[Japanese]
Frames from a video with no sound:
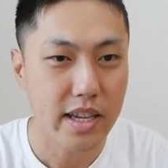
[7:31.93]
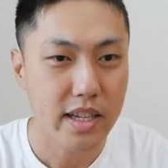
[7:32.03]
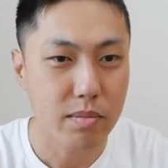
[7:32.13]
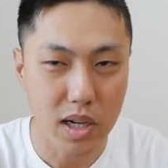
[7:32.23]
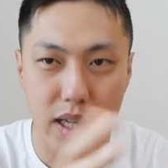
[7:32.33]

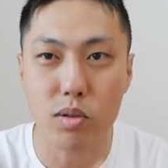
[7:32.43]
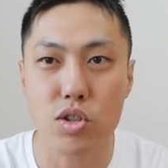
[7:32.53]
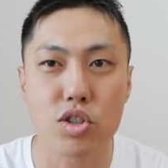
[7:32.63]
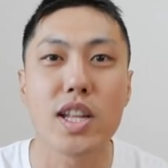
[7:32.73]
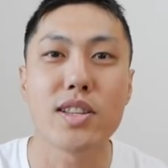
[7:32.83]
まあ結構
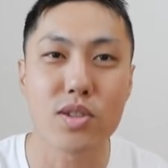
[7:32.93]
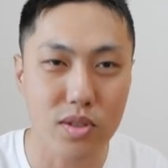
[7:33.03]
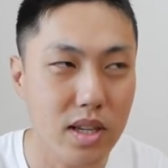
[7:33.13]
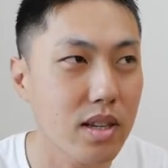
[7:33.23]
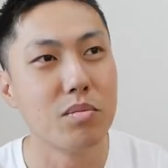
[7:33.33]
集団ですよ
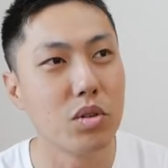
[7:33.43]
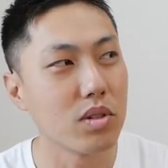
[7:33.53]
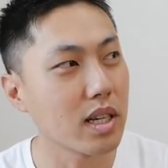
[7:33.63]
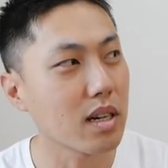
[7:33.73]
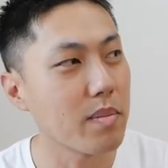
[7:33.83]
ね。
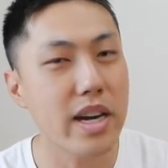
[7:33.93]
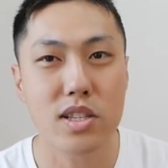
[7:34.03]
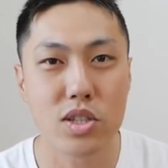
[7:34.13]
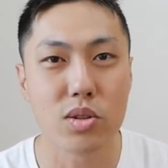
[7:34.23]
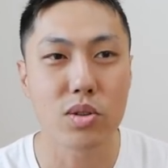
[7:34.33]
もうなんか毎
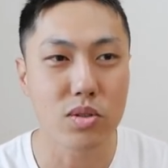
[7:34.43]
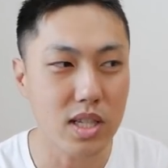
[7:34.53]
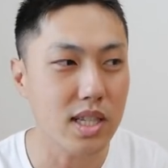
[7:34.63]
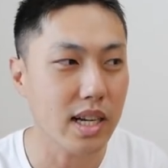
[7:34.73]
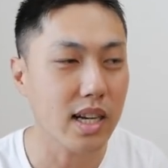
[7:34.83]
日のよう
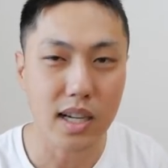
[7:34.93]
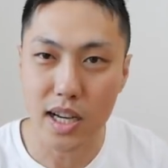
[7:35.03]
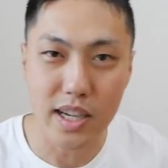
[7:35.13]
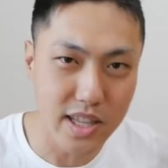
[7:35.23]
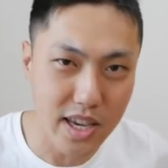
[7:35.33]
になんか
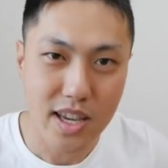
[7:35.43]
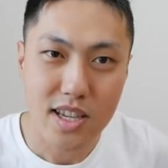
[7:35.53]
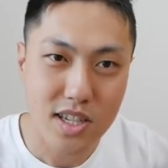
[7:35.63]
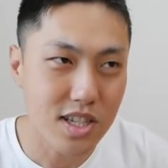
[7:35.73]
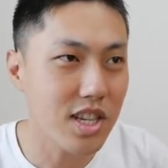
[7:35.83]
陰で
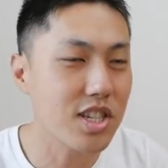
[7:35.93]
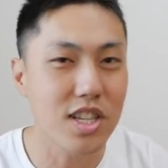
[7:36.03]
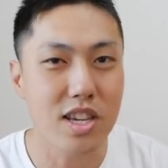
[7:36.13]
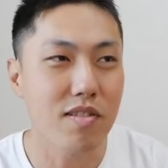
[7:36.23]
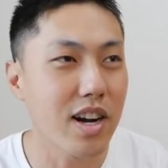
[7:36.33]
しねし
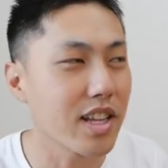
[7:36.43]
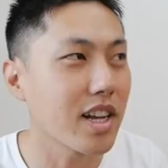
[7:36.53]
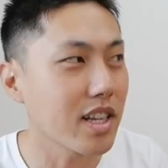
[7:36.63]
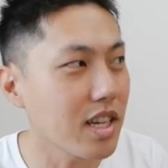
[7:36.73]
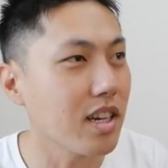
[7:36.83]
ね言われ
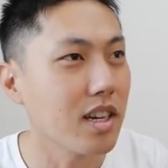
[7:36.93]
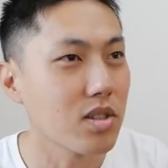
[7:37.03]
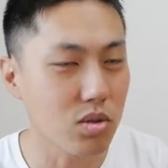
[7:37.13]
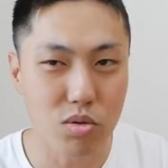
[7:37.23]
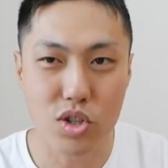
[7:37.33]
たり、
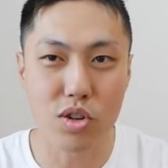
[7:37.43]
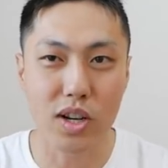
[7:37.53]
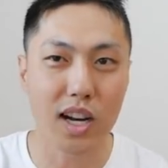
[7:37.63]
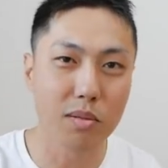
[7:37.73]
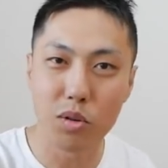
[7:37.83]
その後
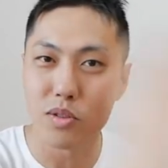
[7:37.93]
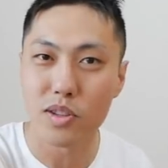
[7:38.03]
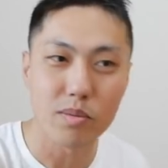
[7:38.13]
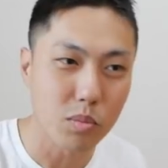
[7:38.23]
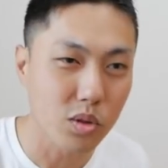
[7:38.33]
ろからも
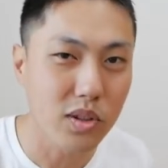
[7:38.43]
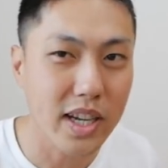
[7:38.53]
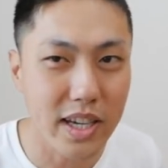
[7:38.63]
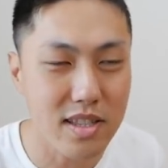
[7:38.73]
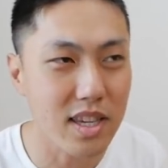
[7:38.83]
物を
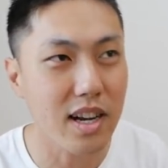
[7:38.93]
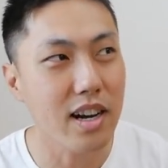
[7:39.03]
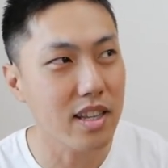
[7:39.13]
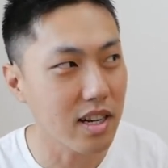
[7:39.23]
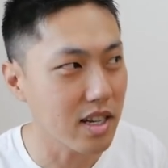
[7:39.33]
投げつけら
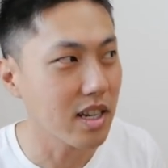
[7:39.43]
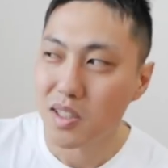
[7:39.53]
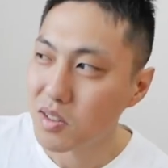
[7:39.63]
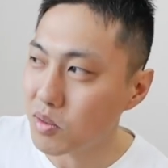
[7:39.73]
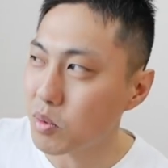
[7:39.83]
れたり、
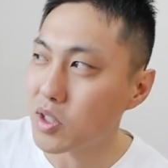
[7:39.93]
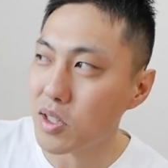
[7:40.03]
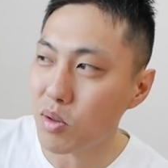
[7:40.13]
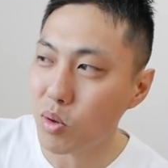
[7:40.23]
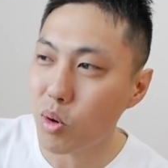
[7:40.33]
僕が
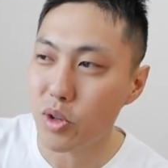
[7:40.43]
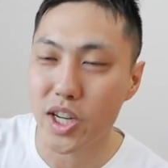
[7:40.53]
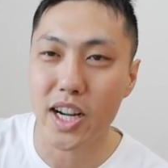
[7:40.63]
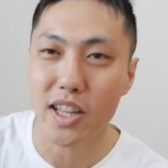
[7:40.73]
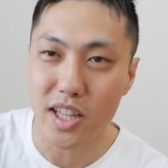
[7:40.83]
その校
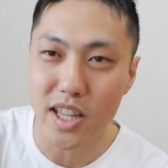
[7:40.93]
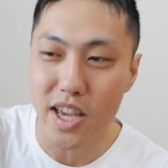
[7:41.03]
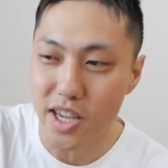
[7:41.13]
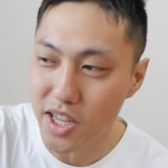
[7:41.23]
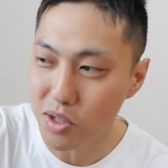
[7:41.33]
舎から出
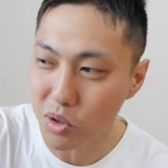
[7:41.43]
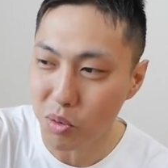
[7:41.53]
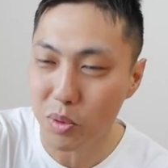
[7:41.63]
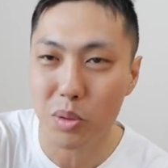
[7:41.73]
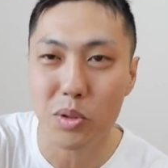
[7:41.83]
て家に
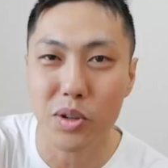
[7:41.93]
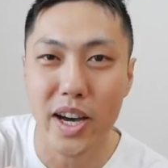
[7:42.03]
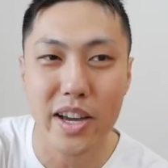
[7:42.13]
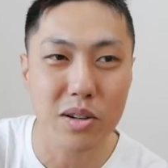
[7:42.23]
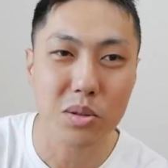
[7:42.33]
こうポトポト
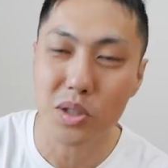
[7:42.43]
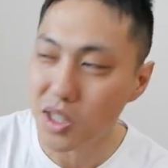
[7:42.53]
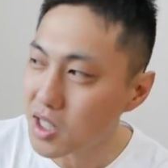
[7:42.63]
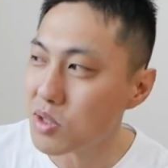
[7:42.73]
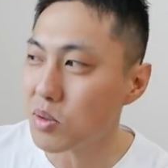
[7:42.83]
帰る時
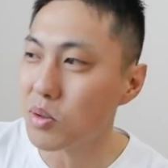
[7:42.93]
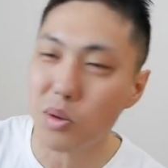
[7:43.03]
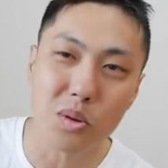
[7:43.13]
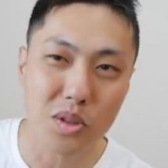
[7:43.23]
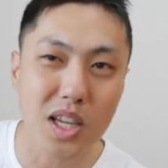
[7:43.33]
にその
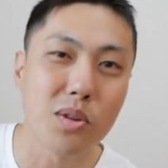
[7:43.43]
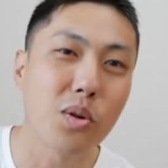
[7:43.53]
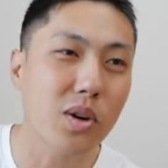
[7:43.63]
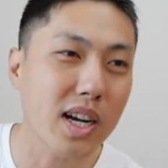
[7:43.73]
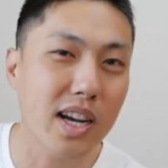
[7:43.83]
校庭の
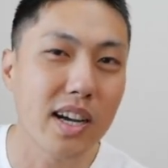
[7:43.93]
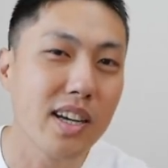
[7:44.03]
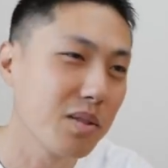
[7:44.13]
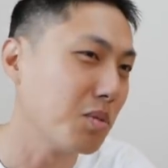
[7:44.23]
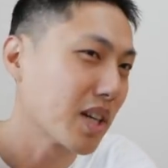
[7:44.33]
方から
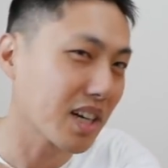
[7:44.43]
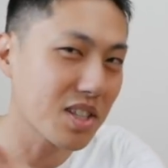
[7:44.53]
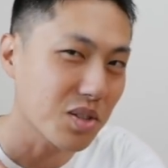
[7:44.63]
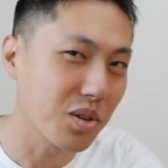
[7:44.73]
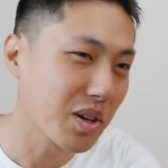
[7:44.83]
もうなんか
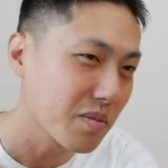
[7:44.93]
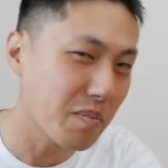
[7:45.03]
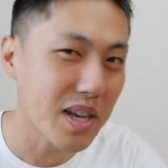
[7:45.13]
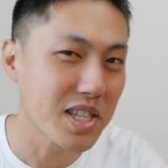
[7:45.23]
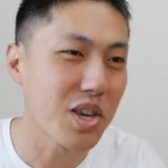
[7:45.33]
すごい
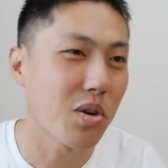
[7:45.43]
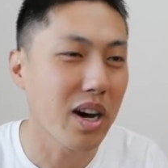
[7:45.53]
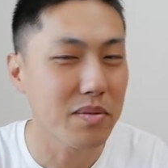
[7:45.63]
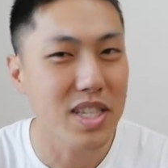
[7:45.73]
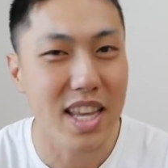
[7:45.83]
罵声を
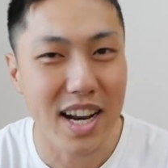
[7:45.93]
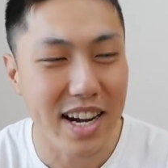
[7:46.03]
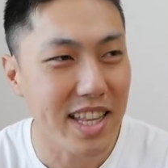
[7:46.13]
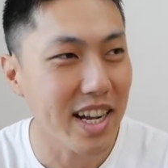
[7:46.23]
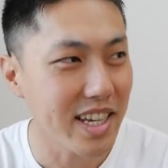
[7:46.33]
浴びせら
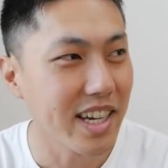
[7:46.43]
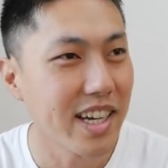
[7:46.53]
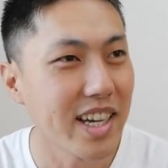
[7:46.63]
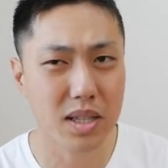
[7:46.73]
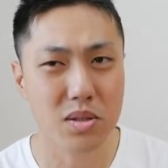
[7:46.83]
れたり、
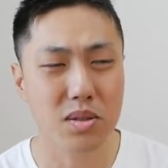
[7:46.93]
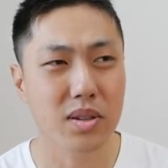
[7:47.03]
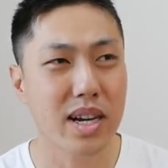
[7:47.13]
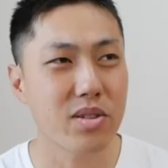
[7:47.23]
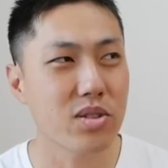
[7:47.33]
あとそ
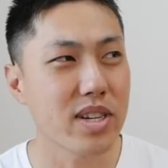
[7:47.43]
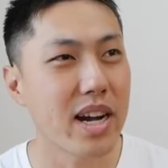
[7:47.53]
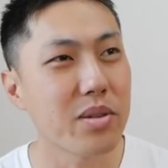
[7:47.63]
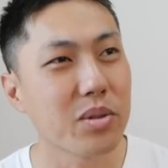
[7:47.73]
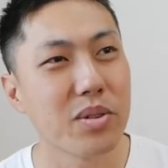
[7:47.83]
の彼女に
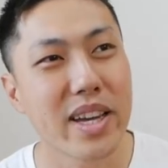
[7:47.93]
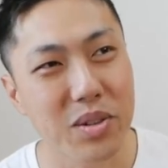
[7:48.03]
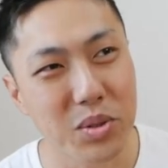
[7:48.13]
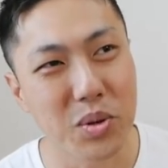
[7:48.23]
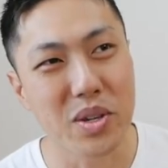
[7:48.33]
あることない
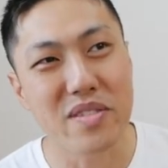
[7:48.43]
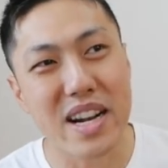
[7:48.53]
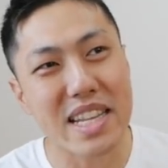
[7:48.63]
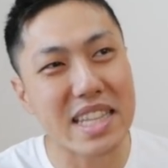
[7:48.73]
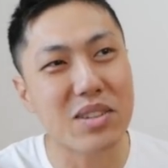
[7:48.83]
ことを言
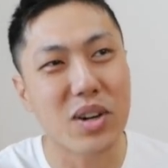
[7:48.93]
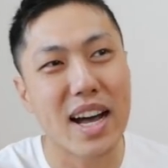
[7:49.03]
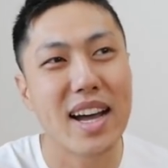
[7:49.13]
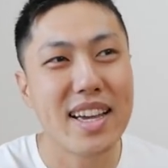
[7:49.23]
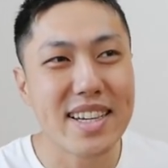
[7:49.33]
われたの
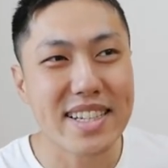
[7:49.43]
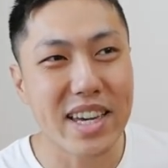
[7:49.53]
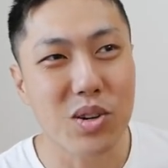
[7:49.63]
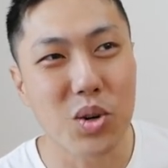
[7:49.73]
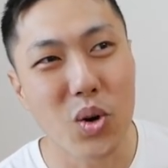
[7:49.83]
が
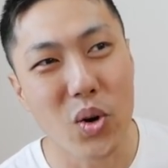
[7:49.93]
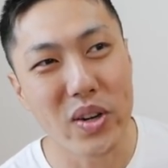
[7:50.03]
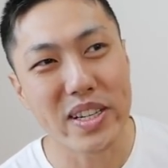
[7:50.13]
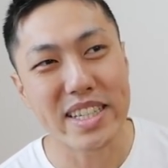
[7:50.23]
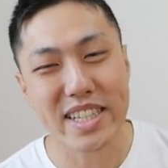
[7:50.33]
結構
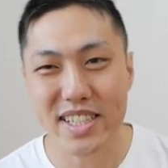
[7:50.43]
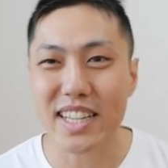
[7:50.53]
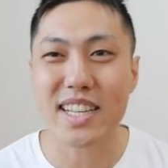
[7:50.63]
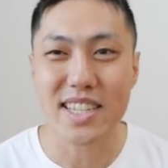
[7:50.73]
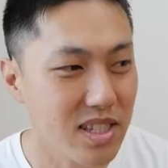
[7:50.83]
きつ
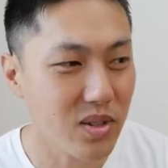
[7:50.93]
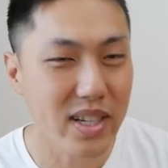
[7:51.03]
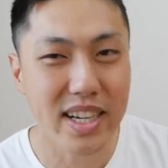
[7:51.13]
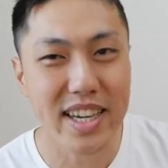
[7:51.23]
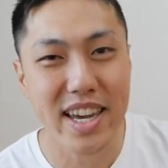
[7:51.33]
かったですね。そ
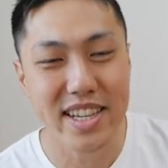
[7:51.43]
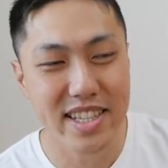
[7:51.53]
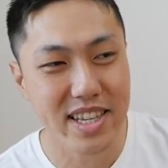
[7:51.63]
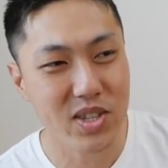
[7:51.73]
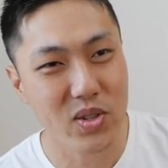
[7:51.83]
れが原
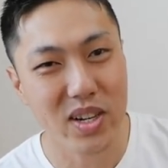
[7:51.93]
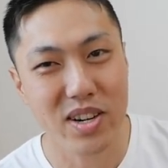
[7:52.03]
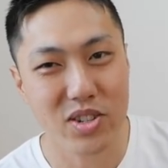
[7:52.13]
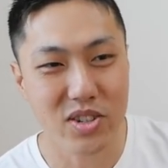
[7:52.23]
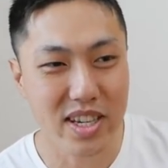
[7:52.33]
因でその
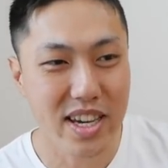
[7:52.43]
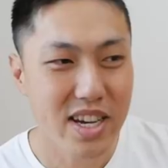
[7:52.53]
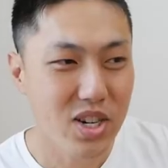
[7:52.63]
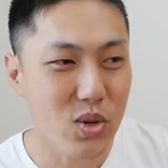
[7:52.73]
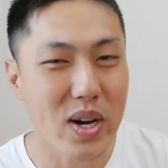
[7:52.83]
彼女に
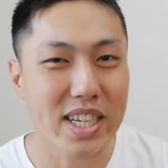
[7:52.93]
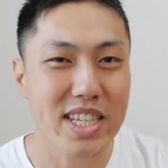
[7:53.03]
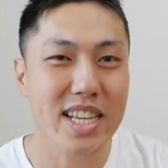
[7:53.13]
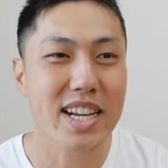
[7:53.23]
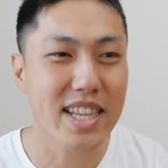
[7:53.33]
浮
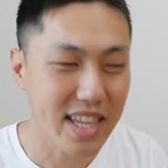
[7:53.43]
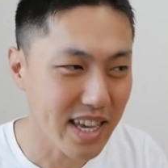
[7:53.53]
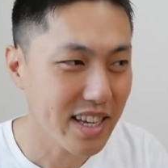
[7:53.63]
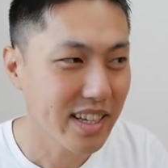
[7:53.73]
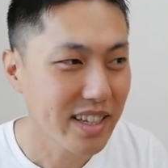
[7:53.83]
気され
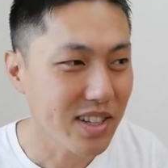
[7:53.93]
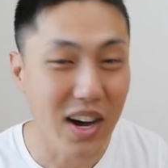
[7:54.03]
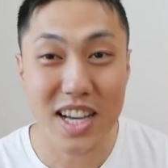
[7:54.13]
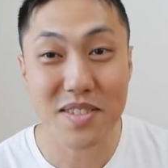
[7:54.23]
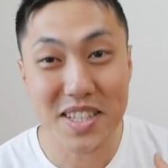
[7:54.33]
て、
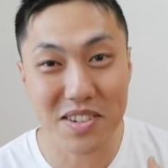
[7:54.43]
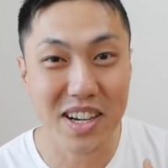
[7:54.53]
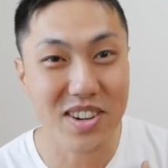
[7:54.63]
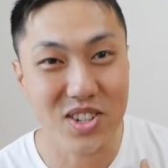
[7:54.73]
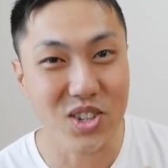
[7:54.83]
初めての
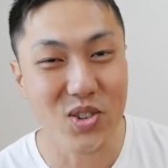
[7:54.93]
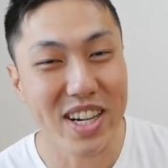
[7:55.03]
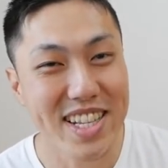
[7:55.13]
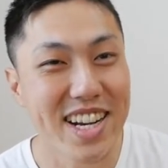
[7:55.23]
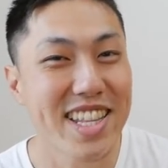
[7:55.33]
彼女に浮
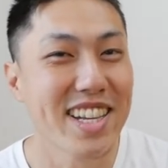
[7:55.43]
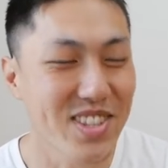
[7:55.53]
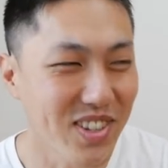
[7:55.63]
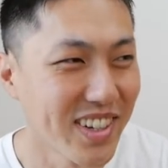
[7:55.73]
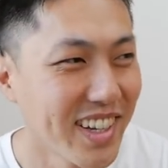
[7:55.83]
気されたんで
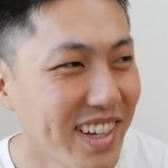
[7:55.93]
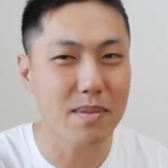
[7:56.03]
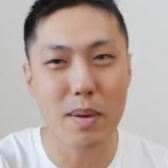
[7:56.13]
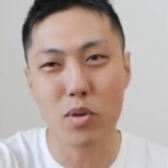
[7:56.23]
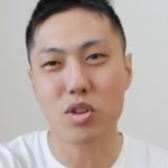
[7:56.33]
すよ。で、
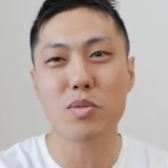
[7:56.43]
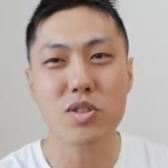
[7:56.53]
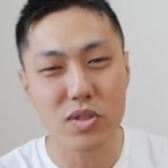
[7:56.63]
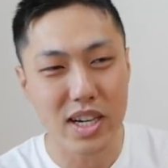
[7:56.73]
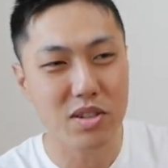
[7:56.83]
まあ僕も
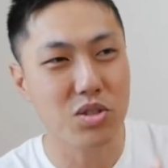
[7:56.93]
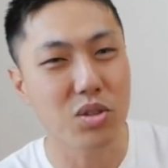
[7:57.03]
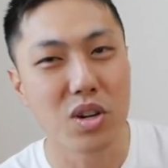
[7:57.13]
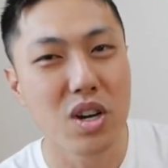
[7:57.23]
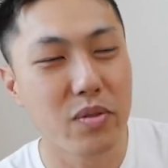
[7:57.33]
その彼女
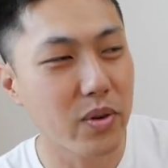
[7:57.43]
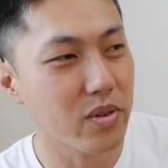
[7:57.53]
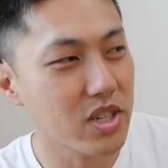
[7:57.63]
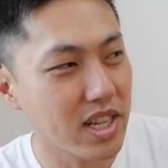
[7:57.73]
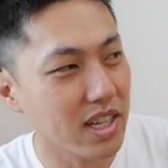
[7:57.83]
の
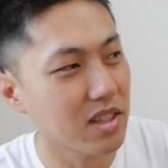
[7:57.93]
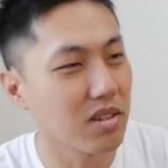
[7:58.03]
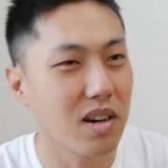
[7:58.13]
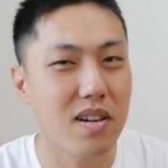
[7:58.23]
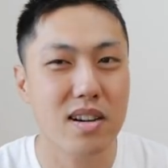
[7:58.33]
フォローしてなかった
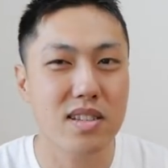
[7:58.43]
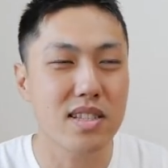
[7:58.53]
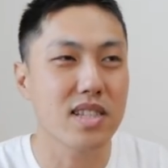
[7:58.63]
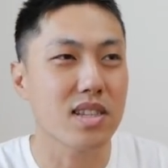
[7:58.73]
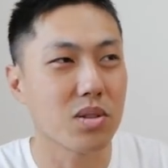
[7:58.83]
のが悪い
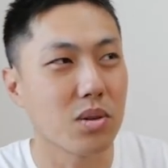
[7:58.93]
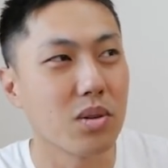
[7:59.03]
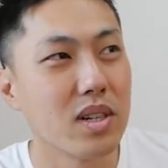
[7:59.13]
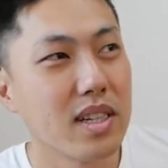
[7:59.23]
んですけど、